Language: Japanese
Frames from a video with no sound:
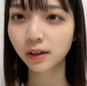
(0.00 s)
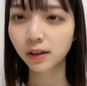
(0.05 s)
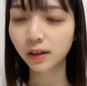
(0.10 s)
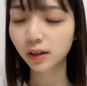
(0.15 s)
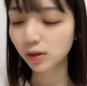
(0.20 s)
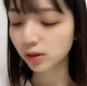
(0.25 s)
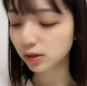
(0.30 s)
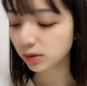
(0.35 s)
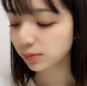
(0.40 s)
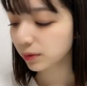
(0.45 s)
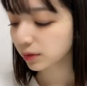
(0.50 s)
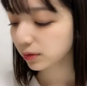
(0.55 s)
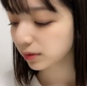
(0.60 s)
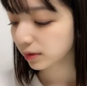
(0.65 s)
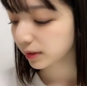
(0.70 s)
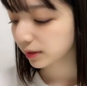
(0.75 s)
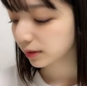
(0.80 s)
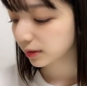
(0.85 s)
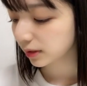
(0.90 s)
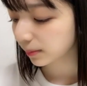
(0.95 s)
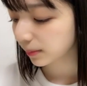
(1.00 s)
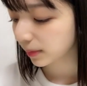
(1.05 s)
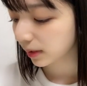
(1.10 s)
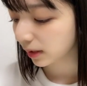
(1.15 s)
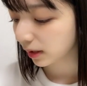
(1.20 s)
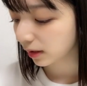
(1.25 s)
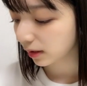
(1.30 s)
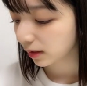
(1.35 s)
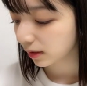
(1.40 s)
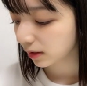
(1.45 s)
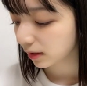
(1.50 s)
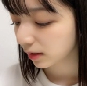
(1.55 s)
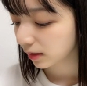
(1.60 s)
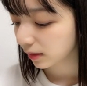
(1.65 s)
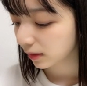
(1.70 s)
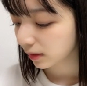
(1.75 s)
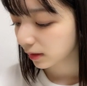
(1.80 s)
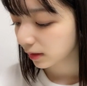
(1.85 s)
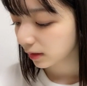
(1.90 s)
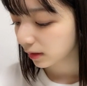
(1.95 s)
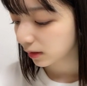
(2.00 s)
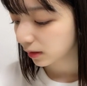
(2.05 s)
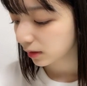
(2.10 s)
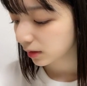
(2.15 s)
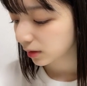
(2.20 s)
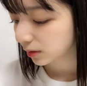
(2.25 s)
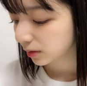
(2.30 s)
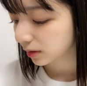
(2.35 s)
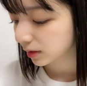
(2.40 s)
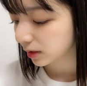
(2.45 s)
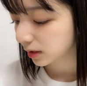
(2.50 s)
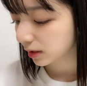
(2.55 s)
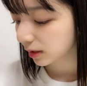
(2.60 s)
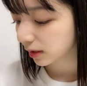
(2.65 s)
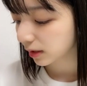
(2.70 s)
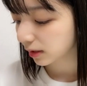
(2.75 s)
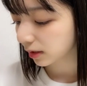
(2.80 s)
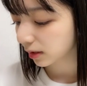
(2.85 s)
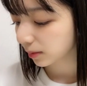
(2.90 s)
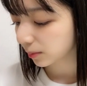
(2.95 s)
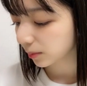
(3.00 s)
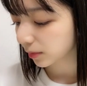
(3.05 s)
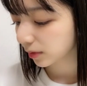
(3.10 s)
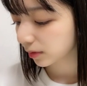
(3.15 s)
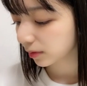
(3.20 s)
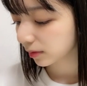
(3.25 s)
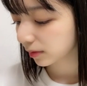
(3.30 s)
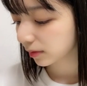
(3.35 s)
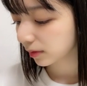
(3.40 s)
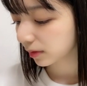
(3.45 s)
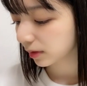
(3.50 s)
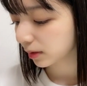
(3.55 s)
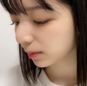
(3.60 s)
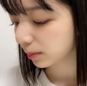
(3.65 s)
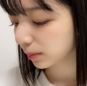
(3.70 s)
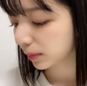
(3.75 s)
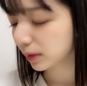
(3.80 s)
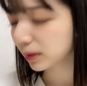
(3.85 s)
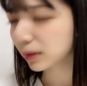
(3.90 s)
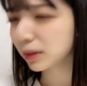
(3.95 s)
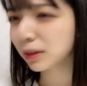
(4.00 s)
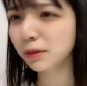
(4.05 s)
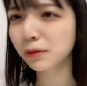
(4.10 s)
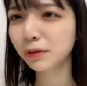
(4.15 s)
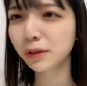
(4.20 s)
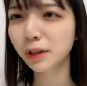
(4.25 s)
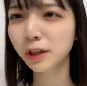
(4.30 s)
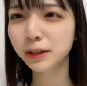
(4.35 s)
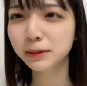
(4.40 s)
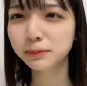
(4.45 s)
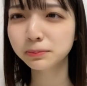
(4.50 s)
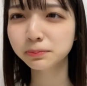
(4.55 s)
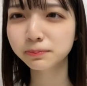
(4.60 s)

広島公演のために食事制限も頑張ったので